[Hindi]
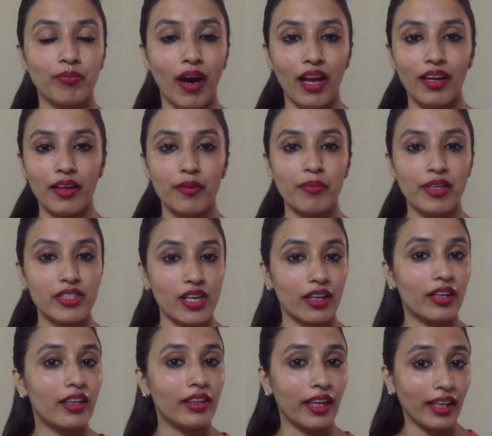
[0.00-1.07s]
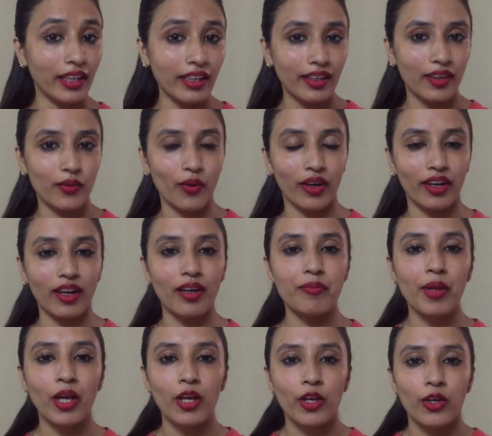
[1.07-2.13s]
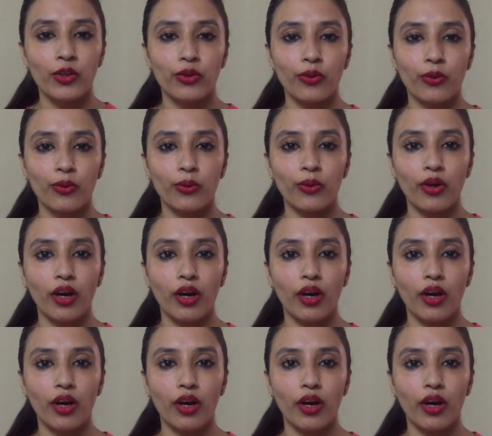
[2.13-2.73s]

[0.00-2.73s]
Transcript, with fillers: पार्लर में जाकर नहीं करवाना तो